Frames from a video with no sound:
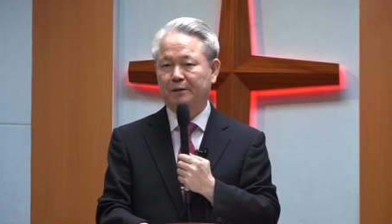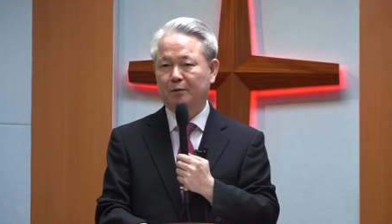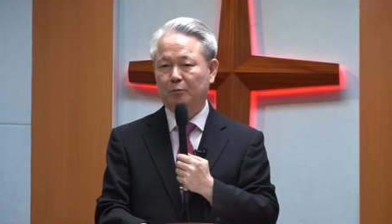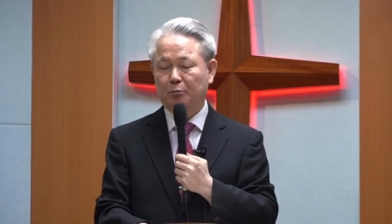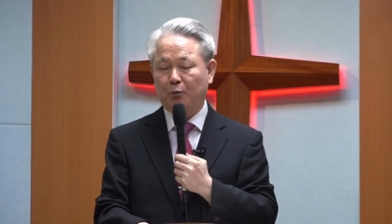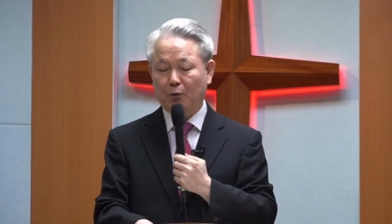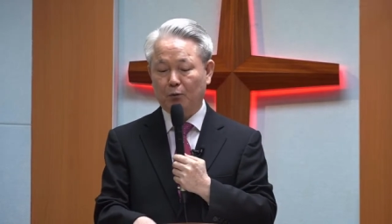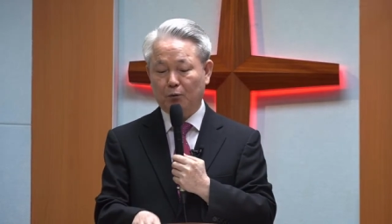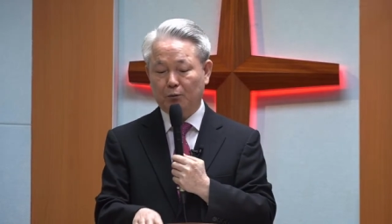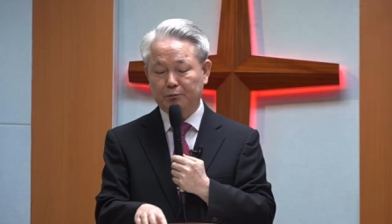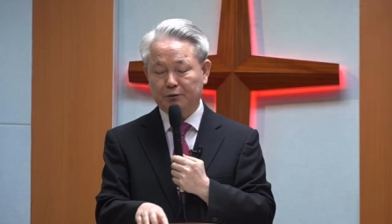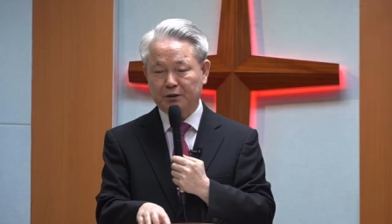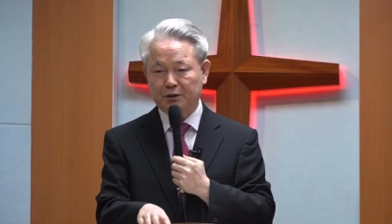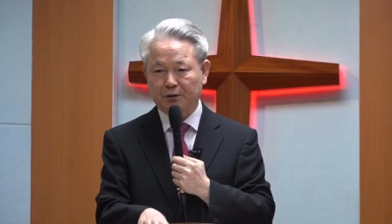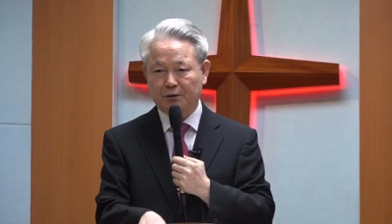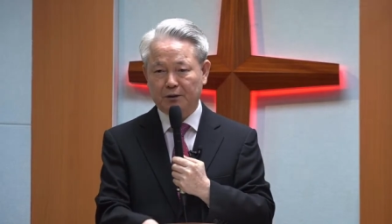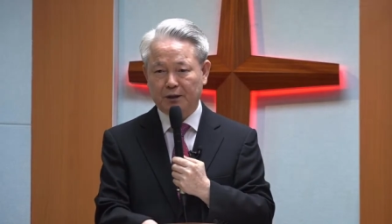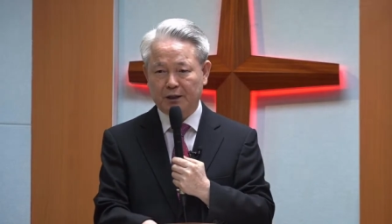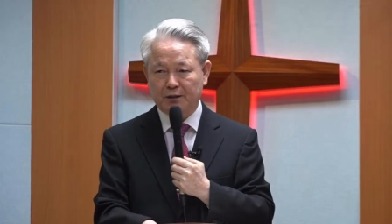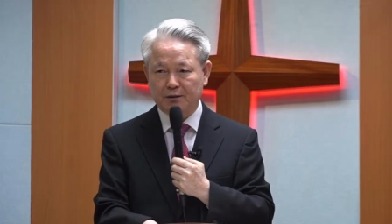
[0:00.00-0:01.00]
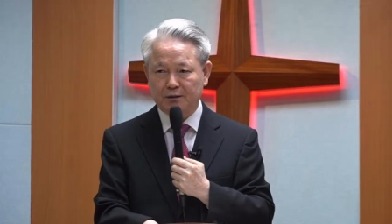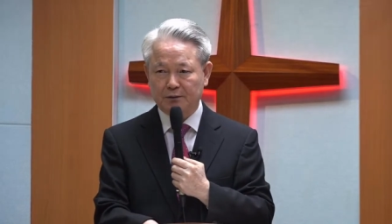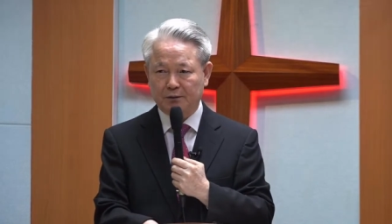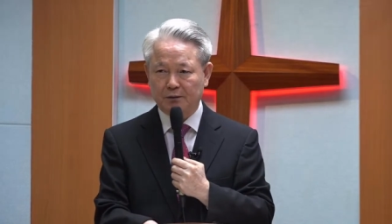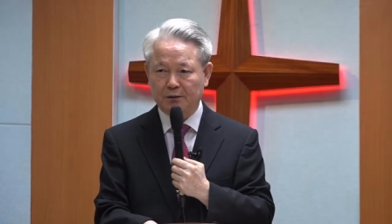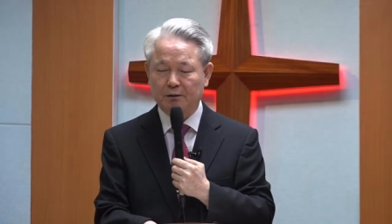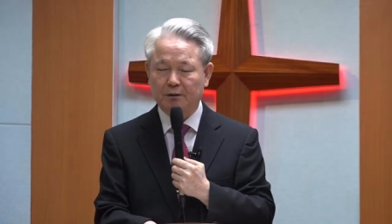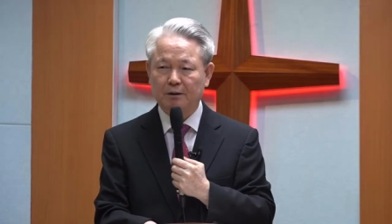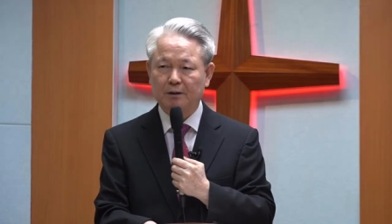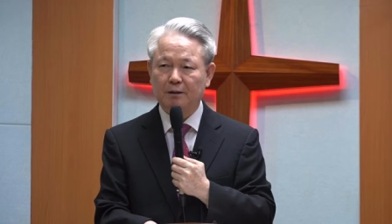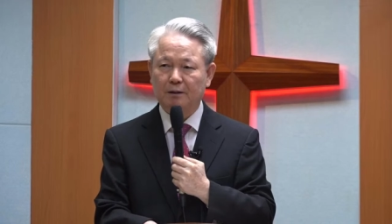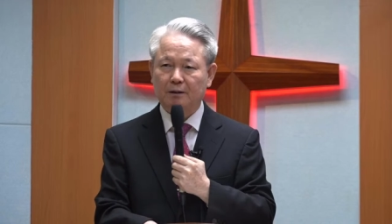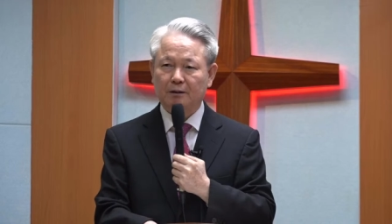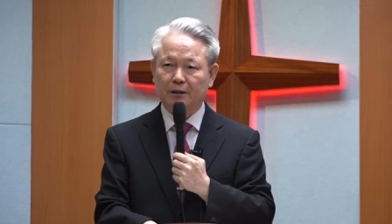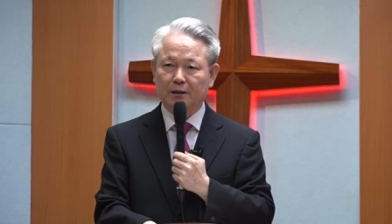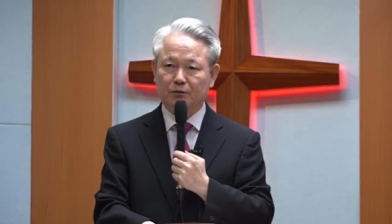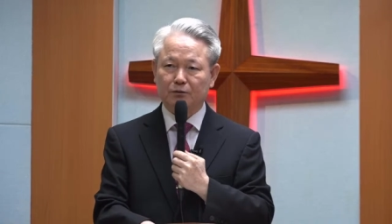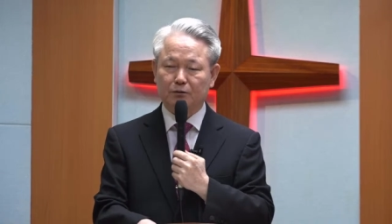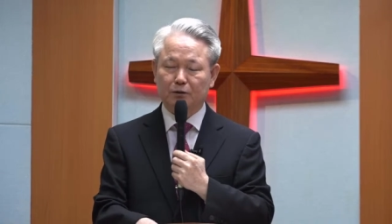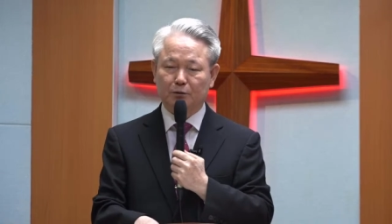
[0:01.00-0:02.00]
복음서에서
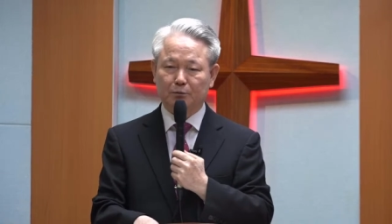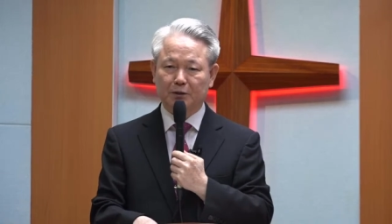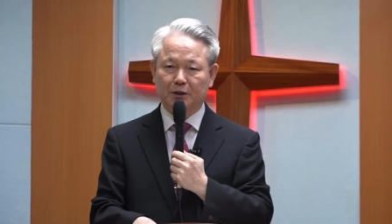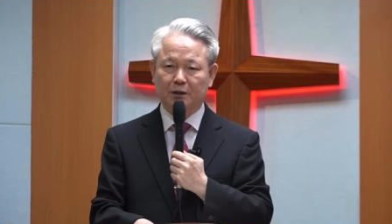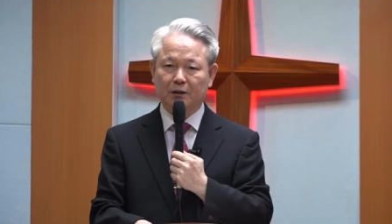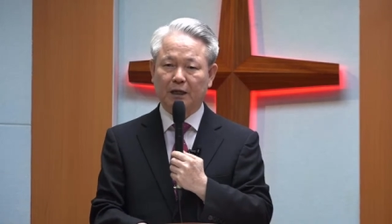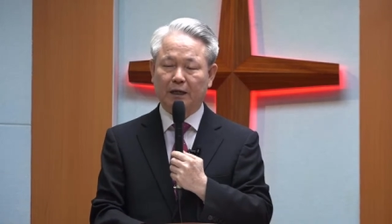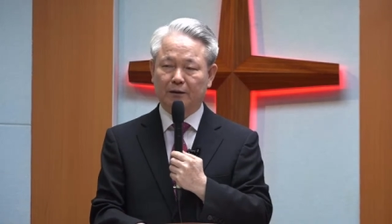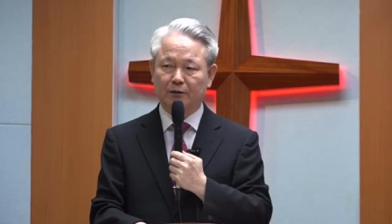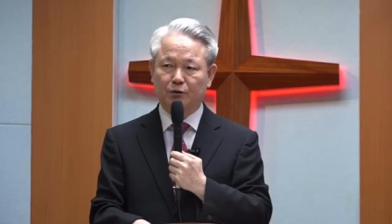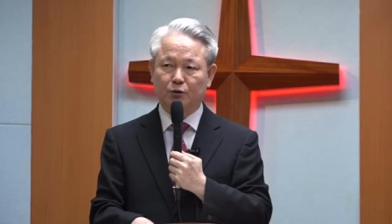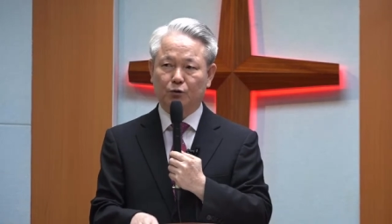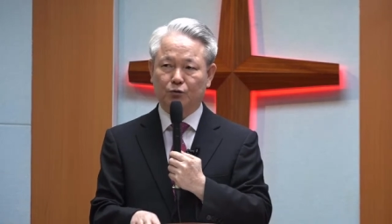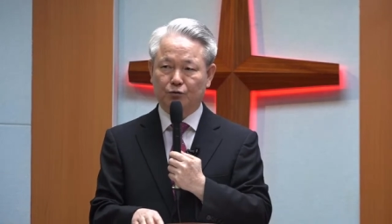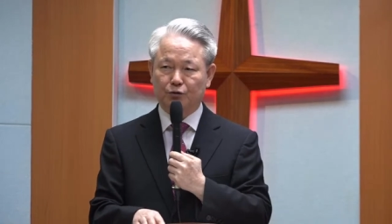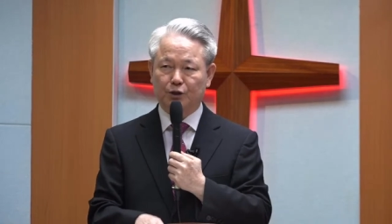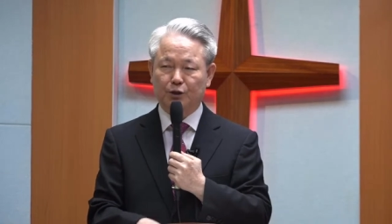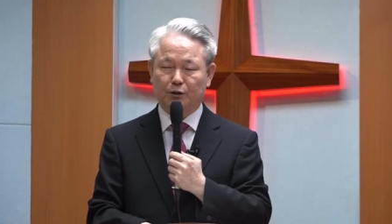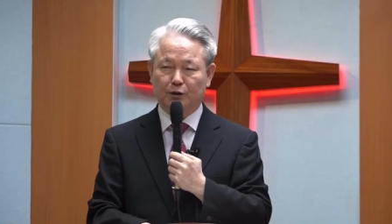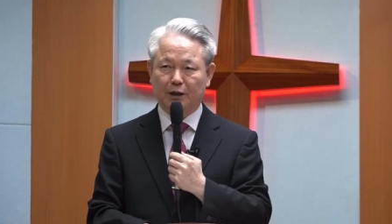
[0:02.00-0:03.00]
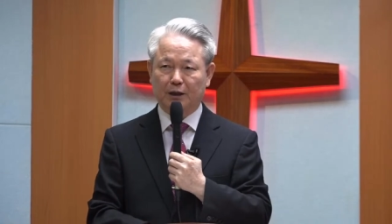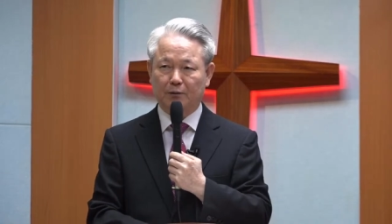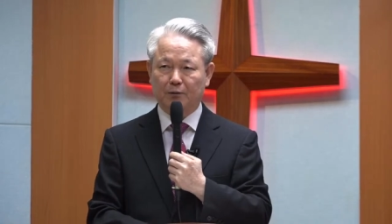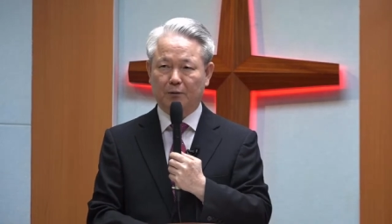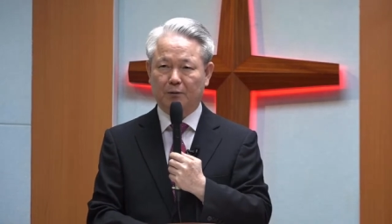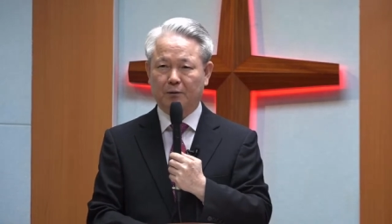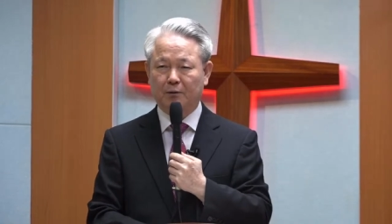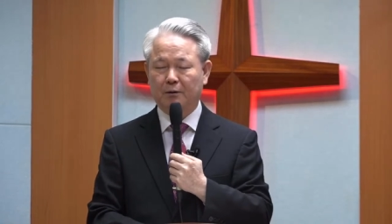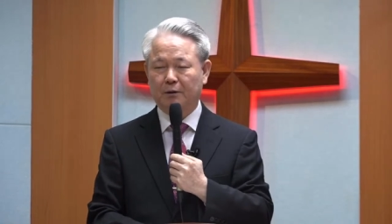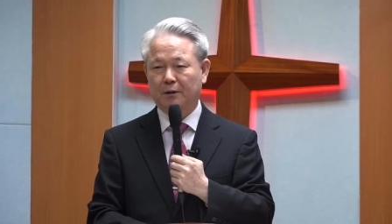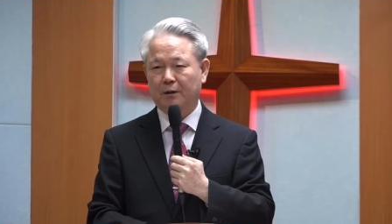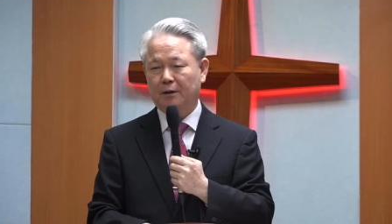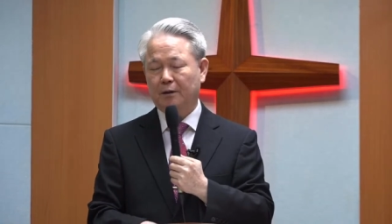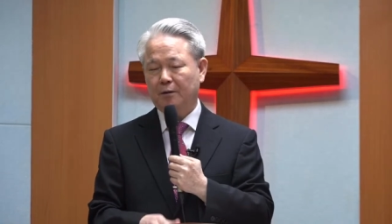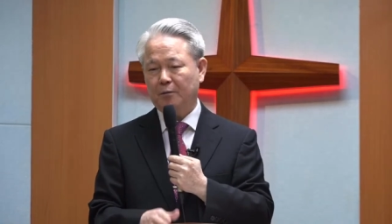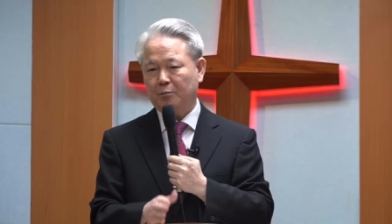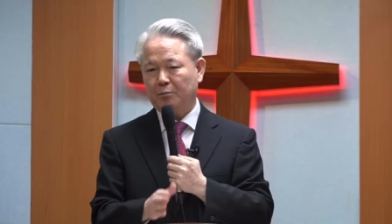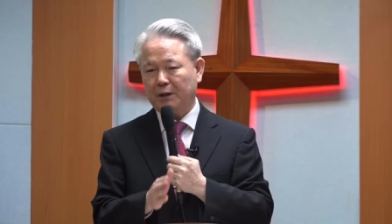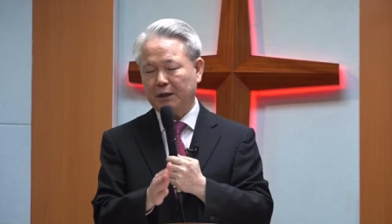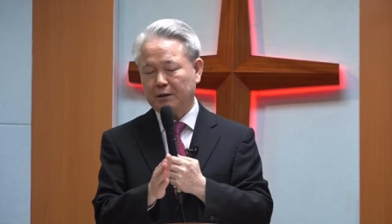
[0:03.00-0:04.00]
예수님이 가르쳐 주신 대로
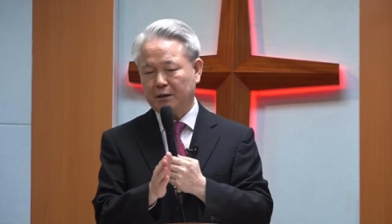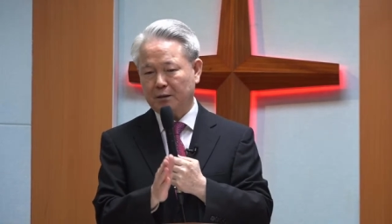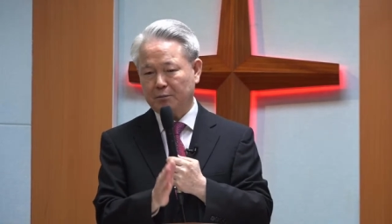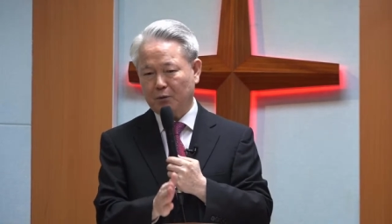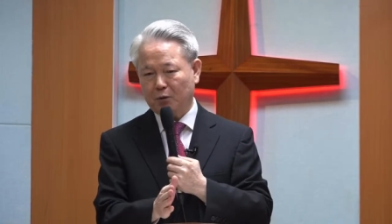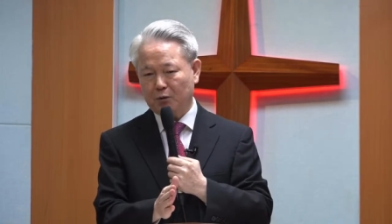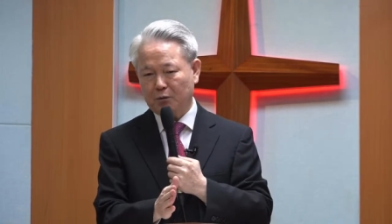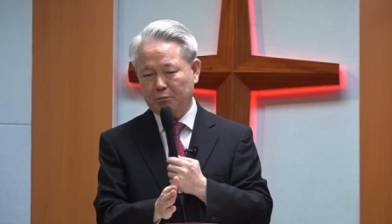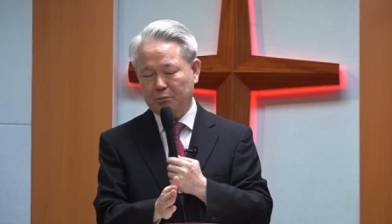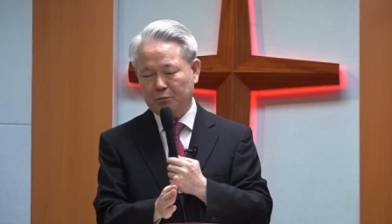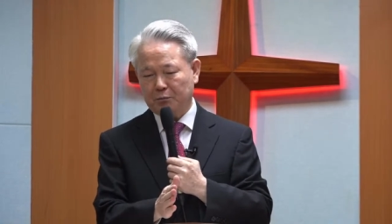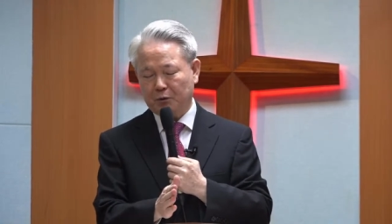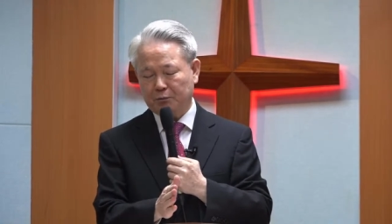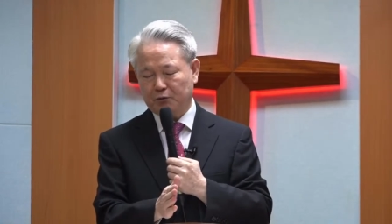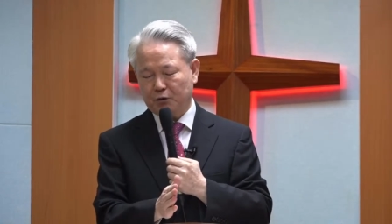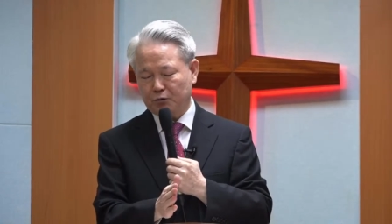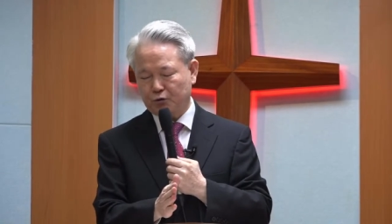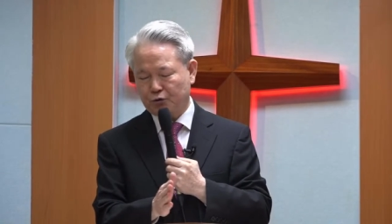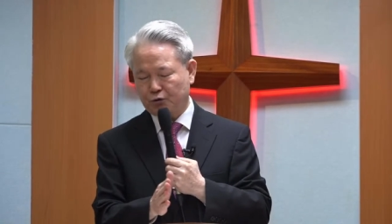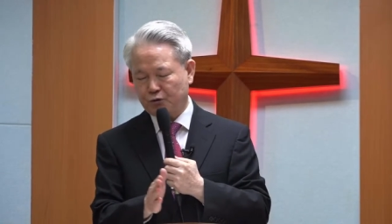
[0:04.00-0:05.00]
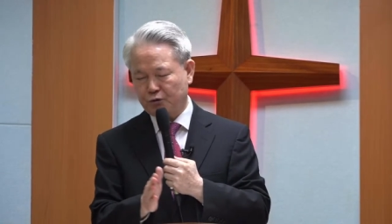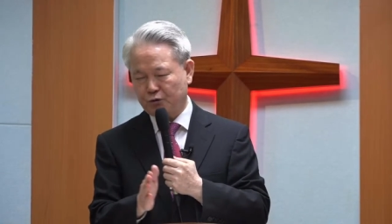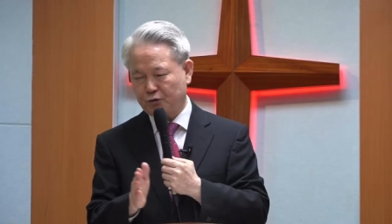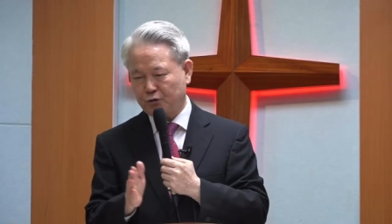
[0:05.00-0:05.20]
마태복음부터 쭉